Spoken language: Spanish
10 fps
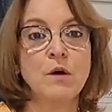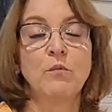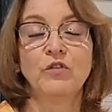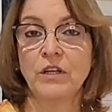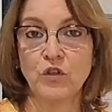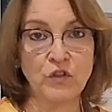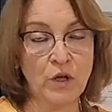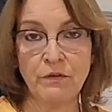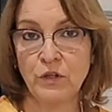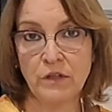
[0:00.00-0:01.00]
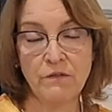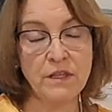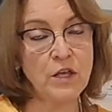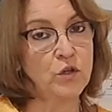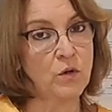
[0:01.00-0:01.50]
Por cierto, si no has visto este
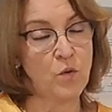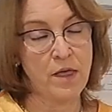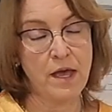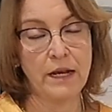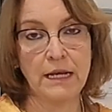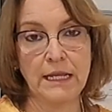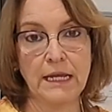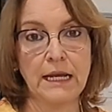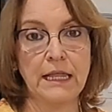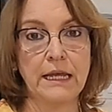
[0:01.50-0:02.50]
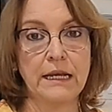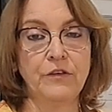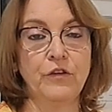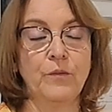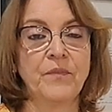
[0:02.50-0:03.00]
video te voy a dejar el link en la
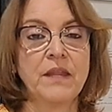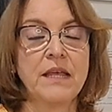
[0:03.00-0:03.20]
descripción.